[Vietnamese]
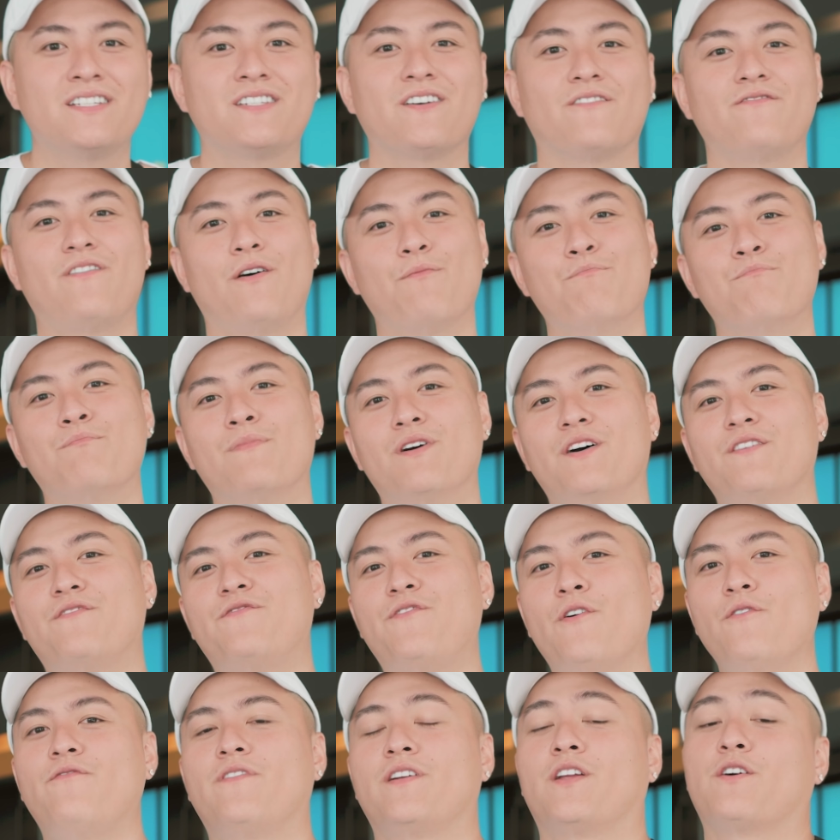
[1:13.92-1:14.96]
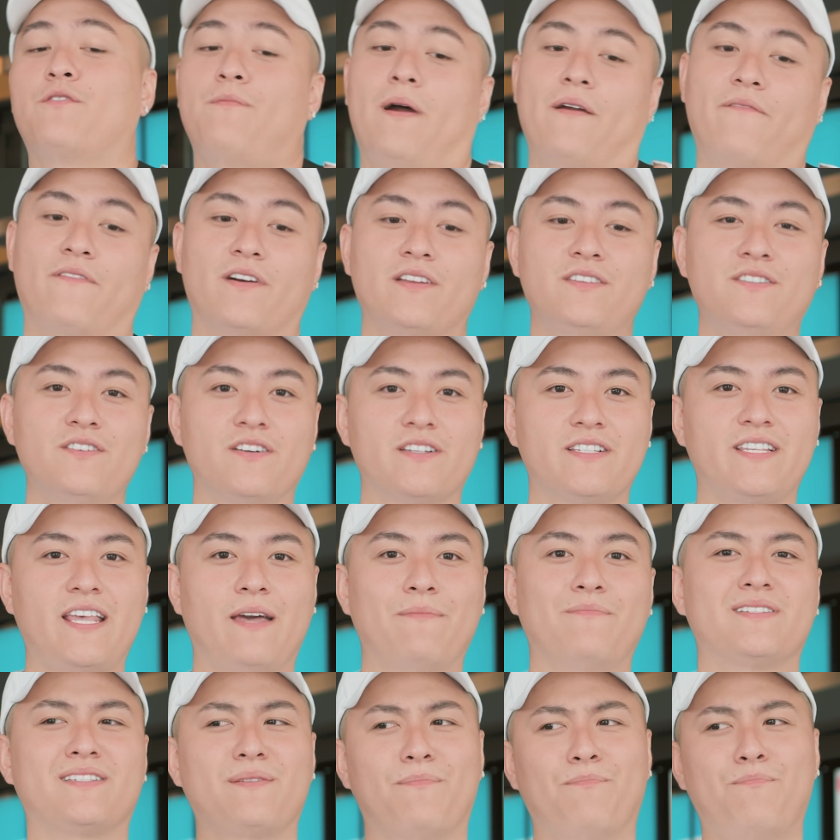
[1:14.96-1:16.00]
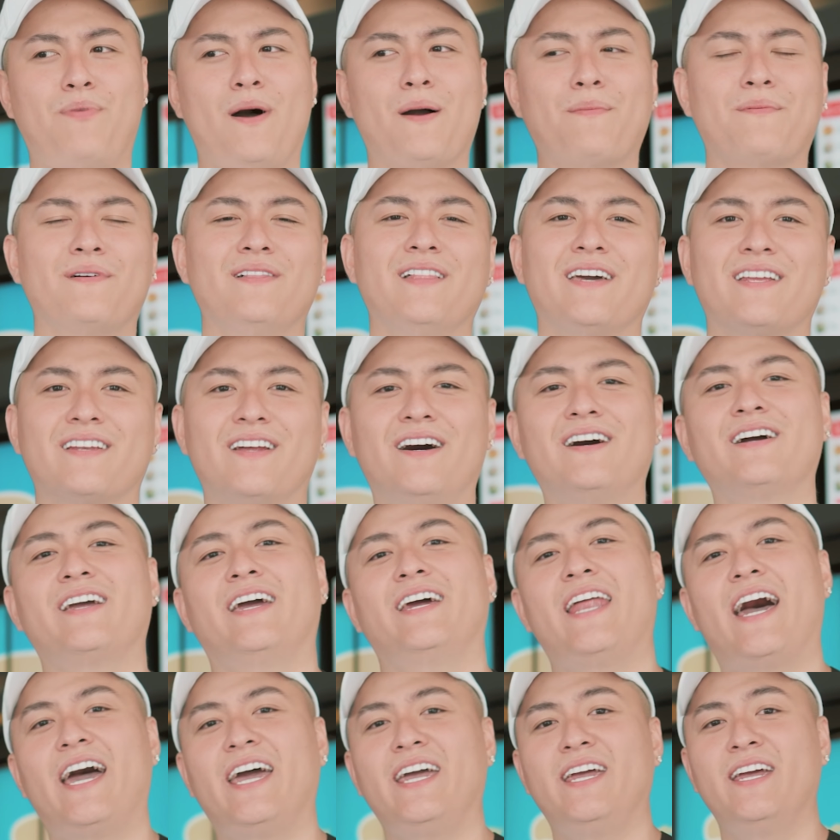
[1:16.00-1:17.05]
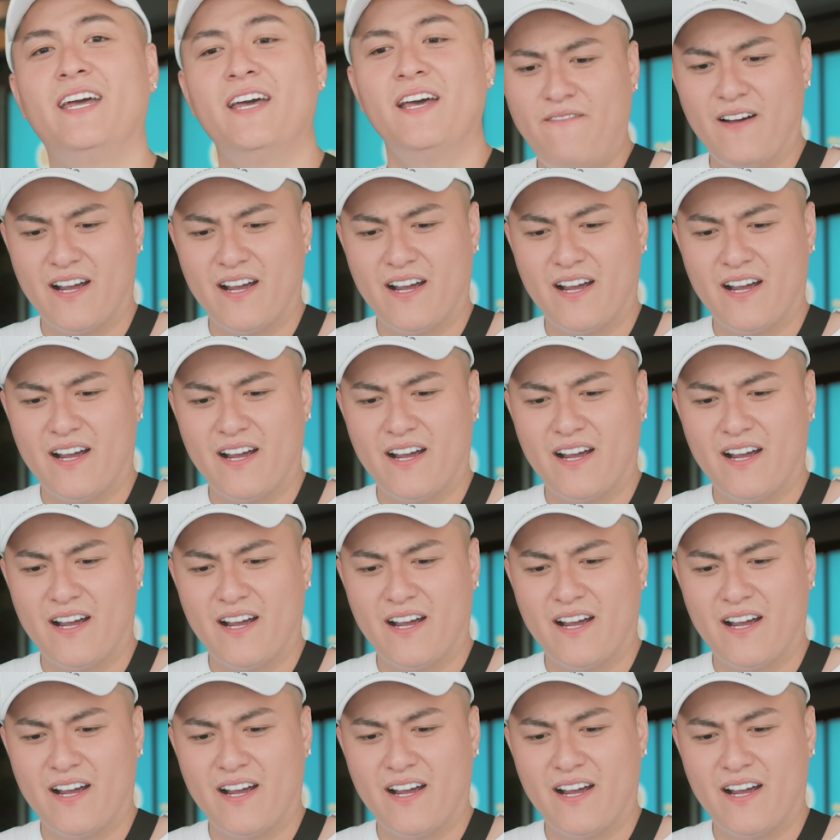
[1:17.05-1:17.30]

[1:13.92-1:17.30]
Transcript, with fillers: trong vòng mười phút. Và nếu các bạn vẫn chưa xem, mình sẽ pop cái link nó ngay đây.